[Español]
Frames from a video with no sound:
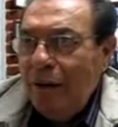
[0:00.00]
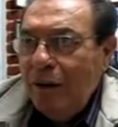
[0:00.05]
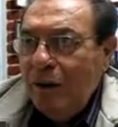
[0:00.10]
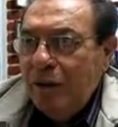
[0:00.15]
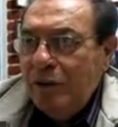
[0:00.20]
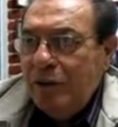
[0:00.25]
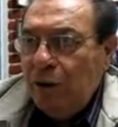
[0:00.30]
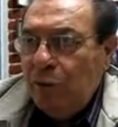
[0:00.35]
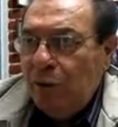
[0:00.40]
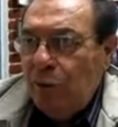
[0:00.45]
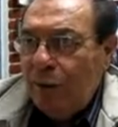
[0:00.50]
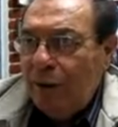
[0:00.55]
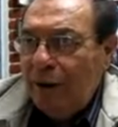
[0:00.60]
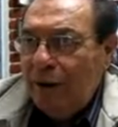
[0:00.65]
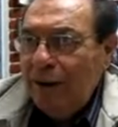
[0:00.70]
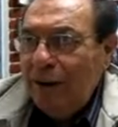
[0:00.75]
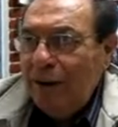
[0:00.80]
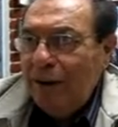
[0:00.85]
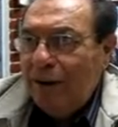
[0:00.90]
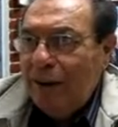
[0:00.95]
Si fueran
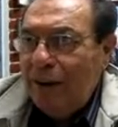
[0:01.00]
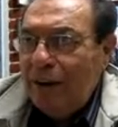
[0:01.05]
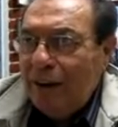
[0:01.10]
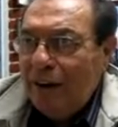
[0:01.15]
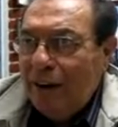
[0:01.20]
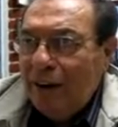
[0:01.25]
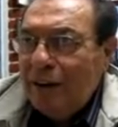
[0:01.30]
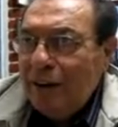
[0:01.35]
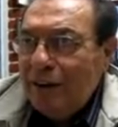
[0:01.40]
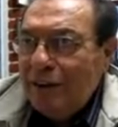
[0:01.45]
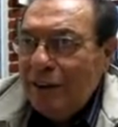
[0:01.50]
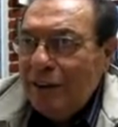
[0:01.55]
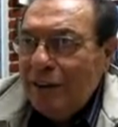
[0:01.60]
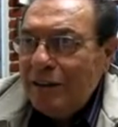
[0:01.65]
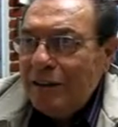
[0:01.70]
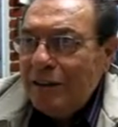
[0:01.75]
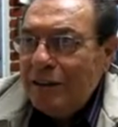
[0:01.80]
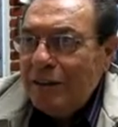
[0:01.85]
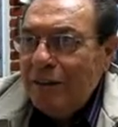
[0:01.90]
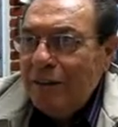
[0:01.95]

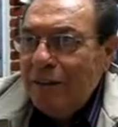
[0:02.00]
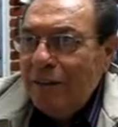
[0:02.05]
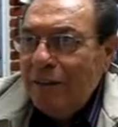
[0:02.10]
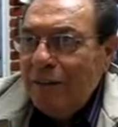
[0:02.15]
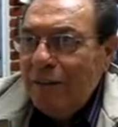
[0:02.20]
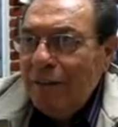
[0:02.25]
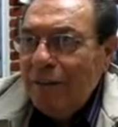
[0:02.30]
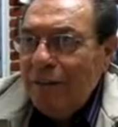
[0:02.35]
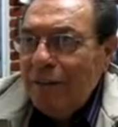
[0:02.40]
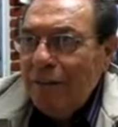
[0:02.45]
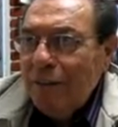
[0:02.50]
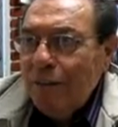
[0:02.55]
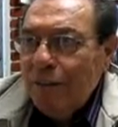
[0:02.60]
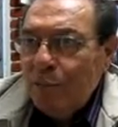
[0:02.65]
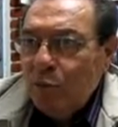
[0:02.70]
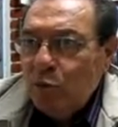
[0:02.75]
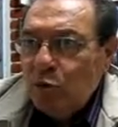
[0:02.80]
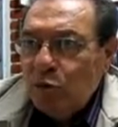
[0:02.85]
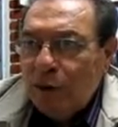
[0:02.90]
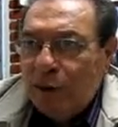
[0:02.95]
inteligentes,
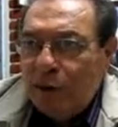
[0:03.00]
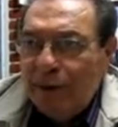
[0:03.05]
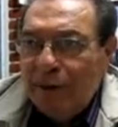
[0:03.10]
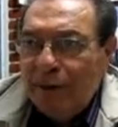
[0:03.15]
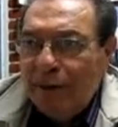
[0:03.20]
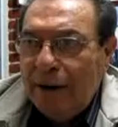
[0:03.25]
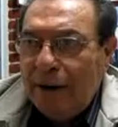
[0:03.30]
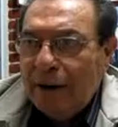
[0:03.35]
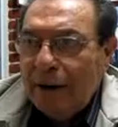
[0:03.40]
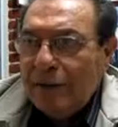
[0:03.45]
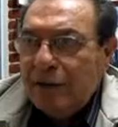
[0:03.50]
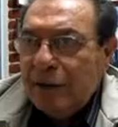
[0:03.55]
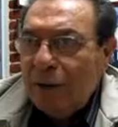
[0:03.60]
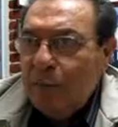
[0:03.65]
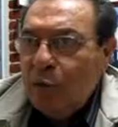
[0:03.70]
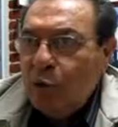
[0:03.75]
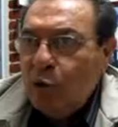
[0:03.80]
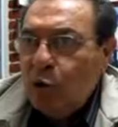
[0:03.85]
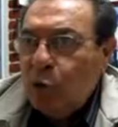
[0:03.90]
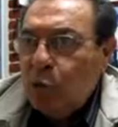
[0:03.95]
buscarían al que está
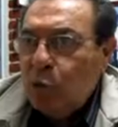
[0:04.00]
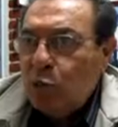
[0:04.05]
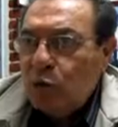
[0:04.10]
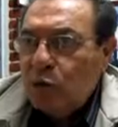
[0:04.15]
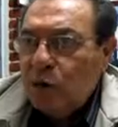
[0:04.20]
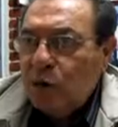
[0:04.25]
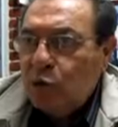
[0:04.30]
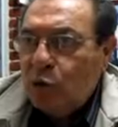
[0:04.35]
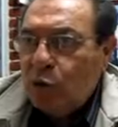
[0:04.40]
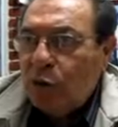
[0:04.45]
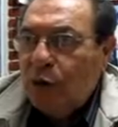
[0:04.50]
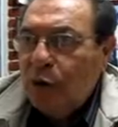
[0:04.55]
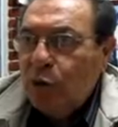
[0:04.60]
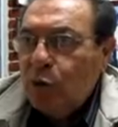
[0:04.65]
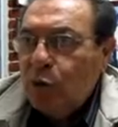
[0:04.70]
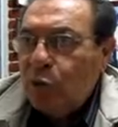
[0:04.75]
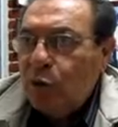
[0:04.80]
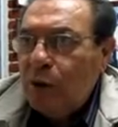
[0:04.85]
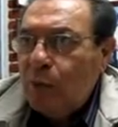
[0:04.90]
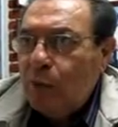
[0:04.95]
mejor posesionado
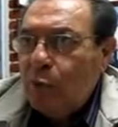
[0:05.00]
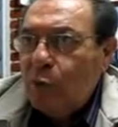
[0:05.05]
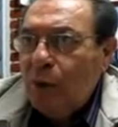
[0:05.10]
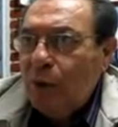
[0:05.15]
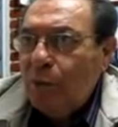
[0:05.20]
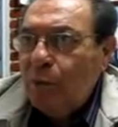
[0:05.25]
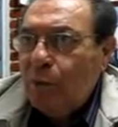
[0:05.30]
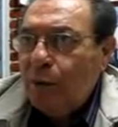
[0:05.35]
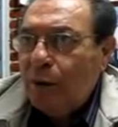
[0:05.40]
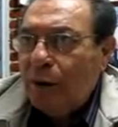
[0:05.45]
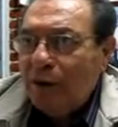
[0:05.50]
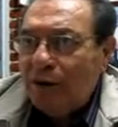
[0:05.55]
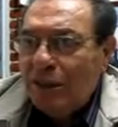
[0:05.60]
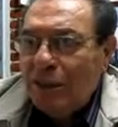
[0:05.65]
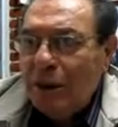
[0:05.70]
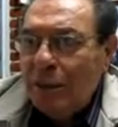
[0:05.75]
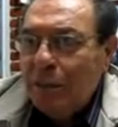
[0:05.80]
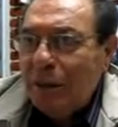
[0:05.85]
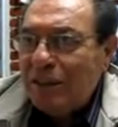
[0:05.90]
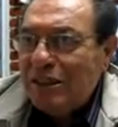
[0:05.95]
con el pueblo, el que
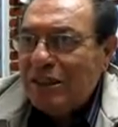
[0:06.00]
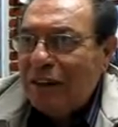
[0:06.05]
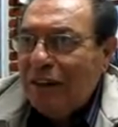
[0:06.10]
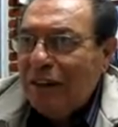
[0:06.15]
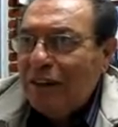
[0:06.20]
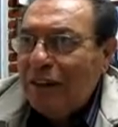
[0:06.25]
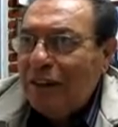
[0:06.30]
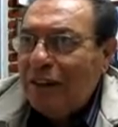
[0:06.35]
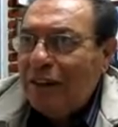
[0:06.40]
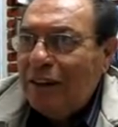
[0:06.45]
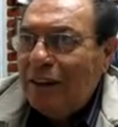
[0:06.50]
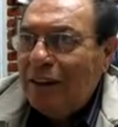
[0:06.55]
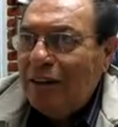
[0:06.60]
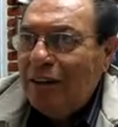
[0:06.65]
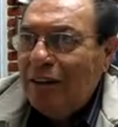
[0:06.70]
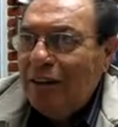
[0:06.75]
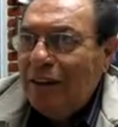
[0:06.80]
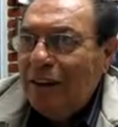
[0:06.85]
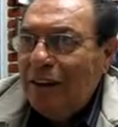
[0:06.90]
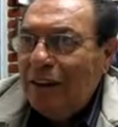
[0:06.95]
tiene más gente,
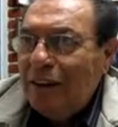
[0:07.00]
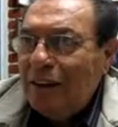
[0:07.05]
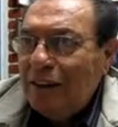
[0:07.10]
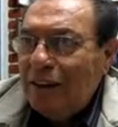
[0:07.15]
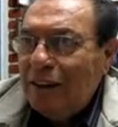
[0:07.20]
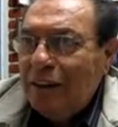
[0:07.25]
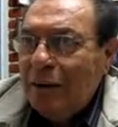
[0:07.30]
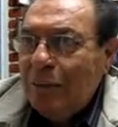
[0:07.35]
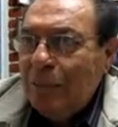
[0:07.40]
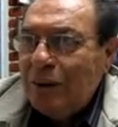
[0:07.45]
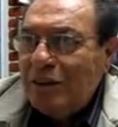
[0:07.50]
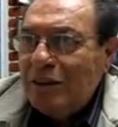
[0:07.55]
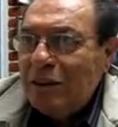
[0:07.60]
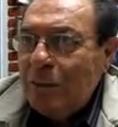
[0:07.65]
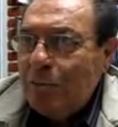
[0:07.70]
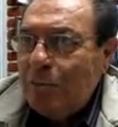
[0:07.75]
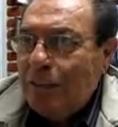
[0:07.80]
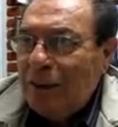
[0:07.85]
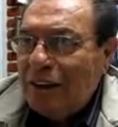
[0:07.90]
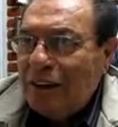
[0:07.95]
el que tiene más
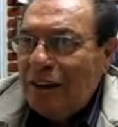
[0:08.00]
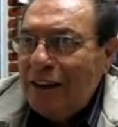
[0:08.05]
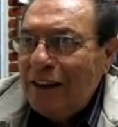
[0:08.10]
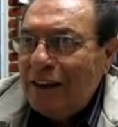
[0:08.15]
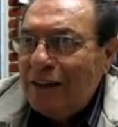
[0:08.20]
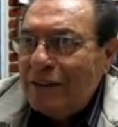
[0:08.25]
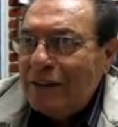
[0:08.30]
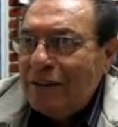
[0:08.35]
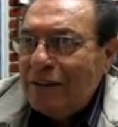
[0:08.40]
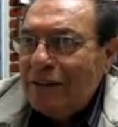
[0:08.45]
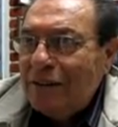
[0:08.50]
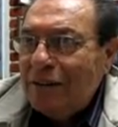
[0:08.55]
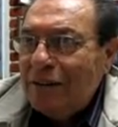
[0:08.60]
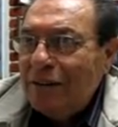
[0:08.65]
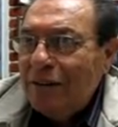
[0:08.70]
simpatías.